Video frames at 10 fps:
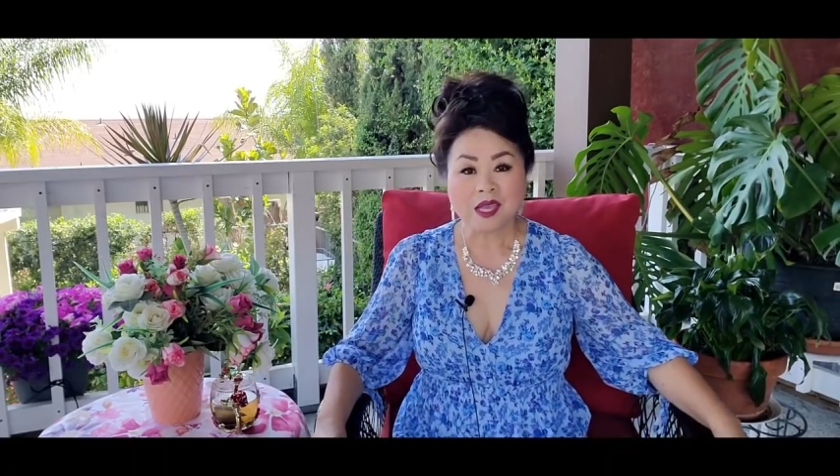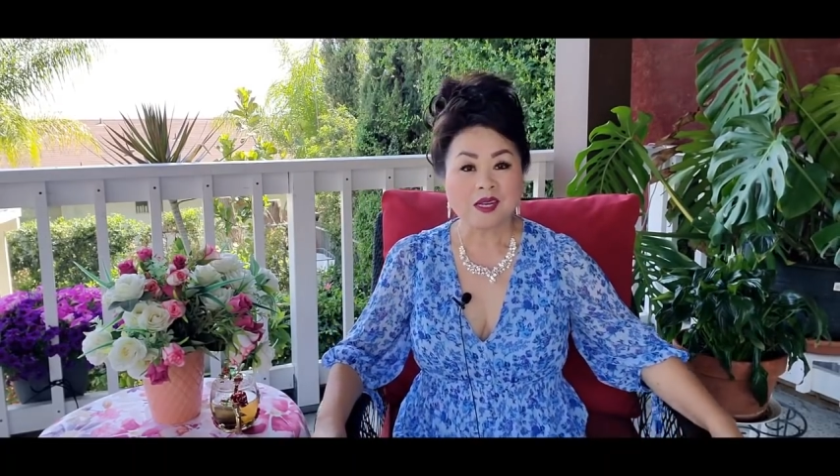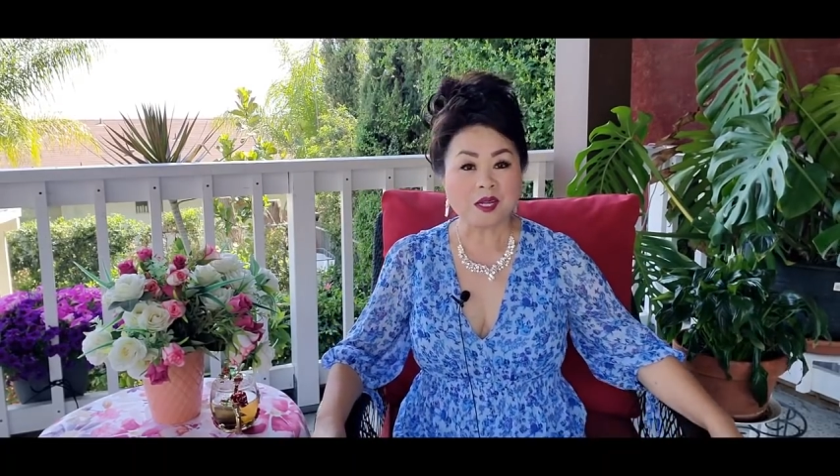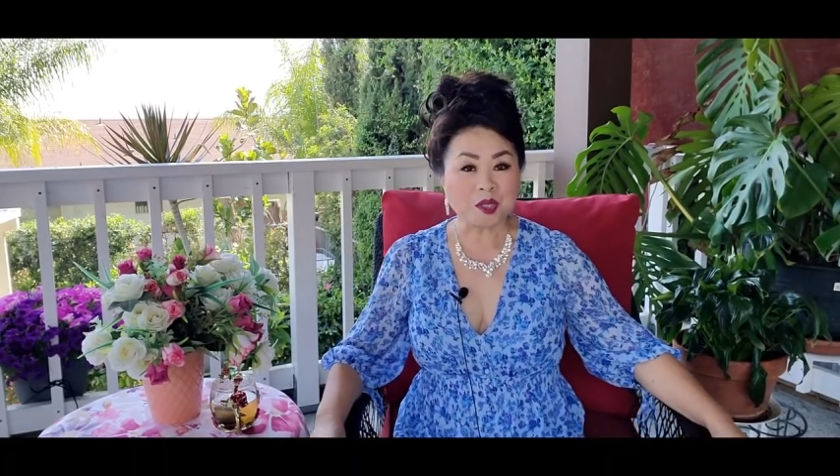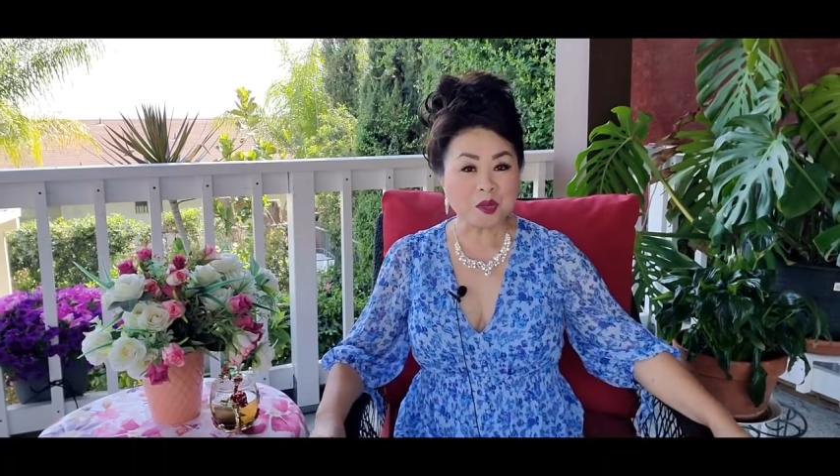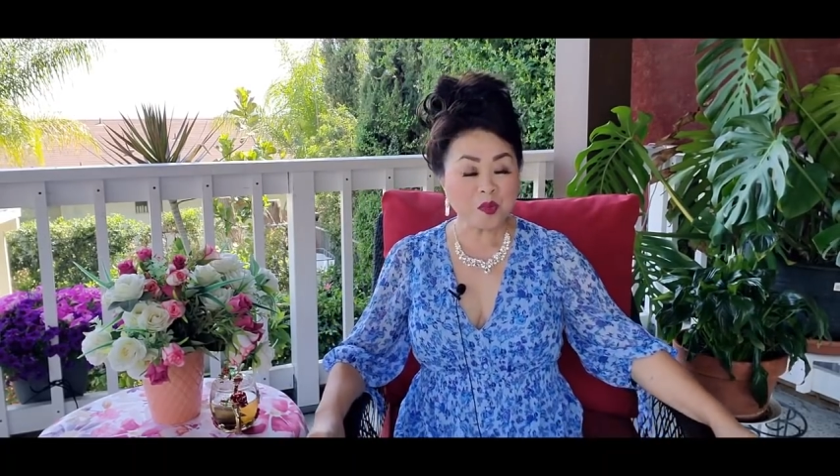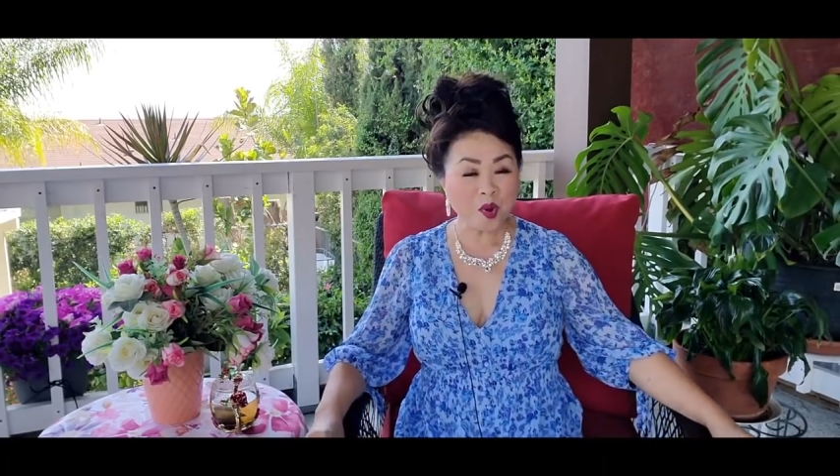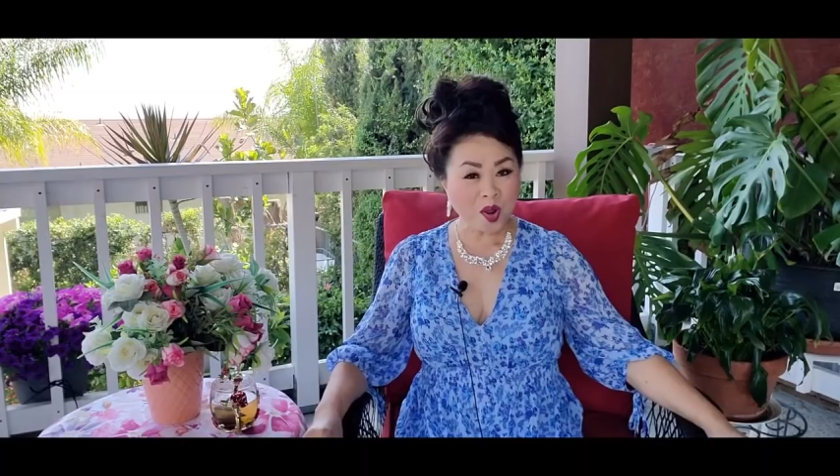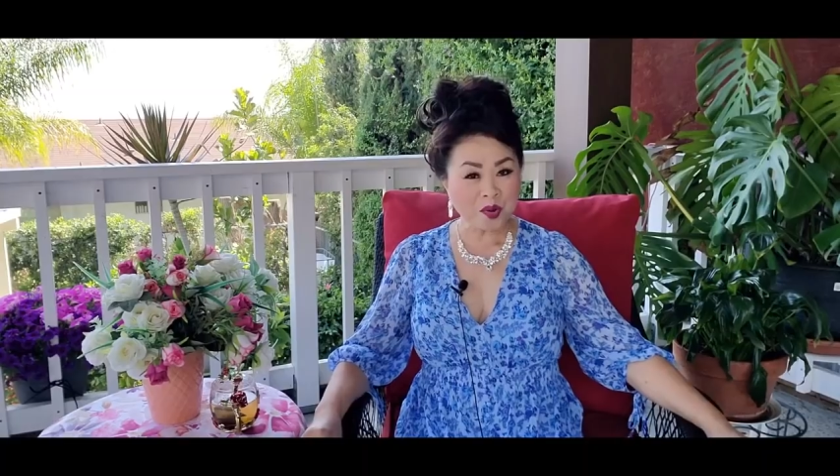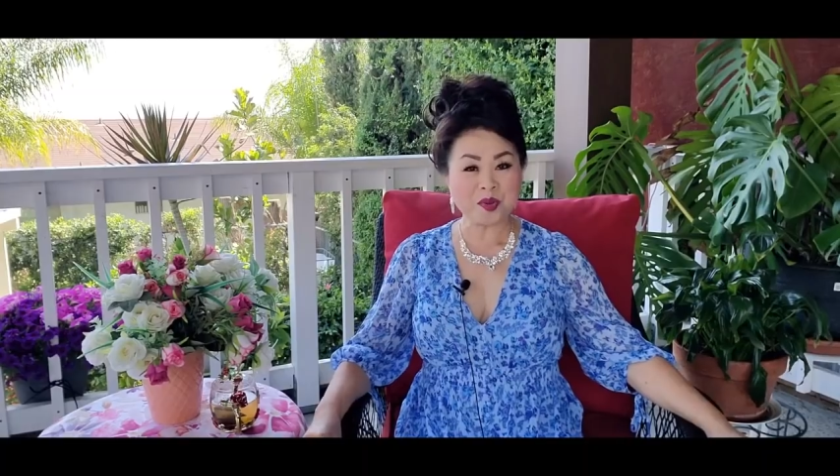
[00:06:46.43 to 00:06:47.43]
nửa tôi mua
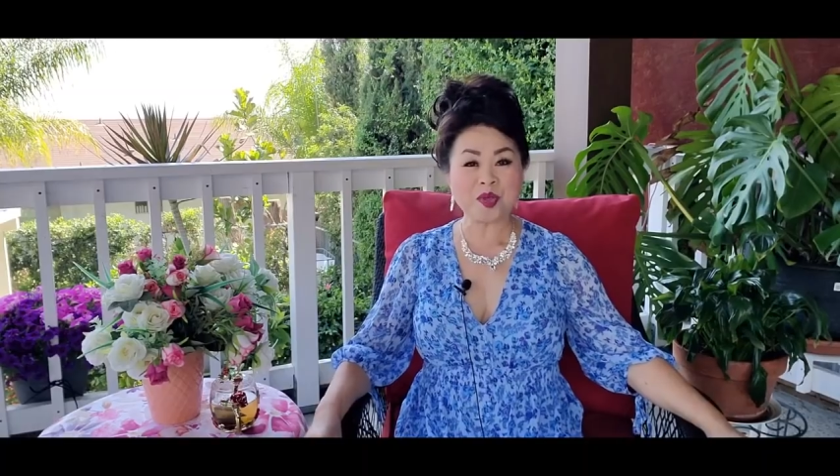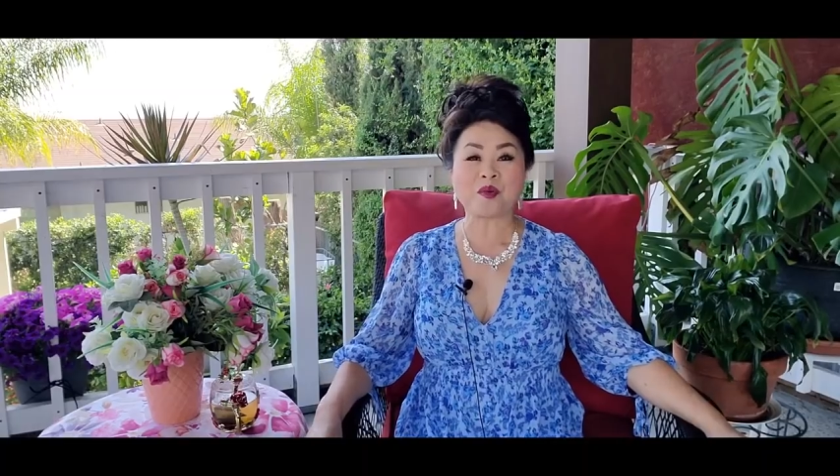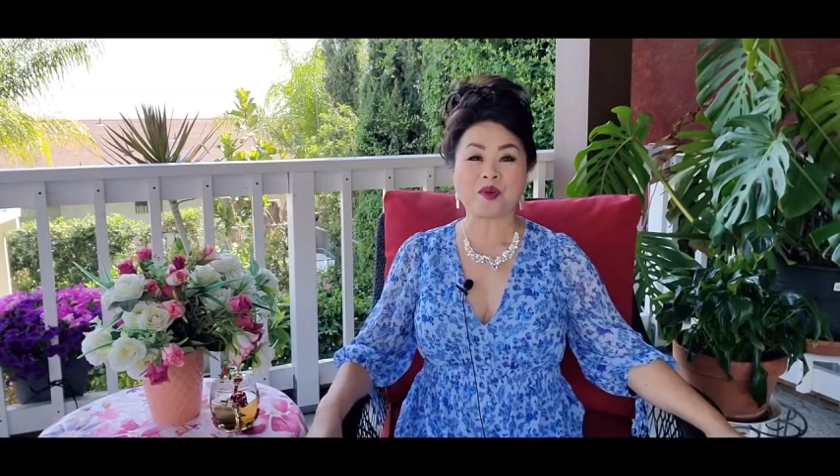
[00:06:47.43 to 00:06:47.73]
nó nhung